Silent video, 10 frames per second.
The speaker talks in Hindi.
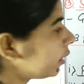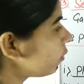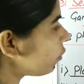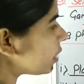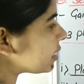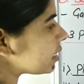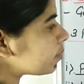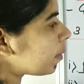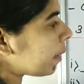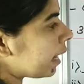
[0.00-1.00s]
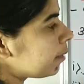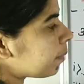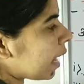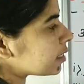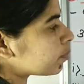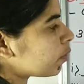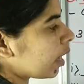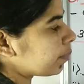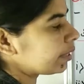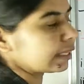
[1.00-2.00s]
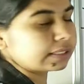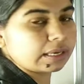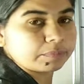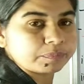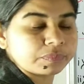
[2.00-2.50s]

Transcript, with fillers: इन फेजेस में पहले प्लाज्मोगेमी आता है